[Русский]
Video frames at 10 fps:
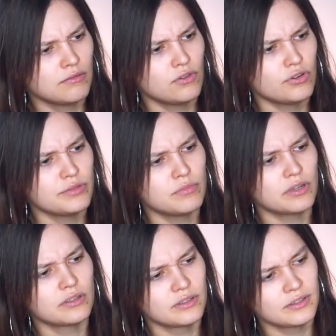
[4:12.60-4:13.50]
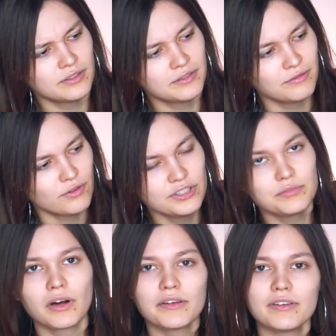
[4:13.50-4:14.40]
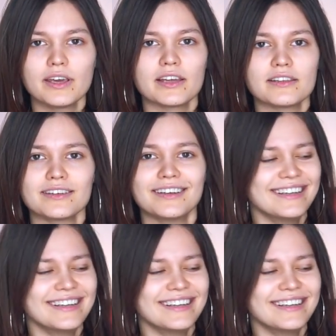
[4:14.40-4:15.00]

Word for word: Вроде бы. Вроде бы офигеть.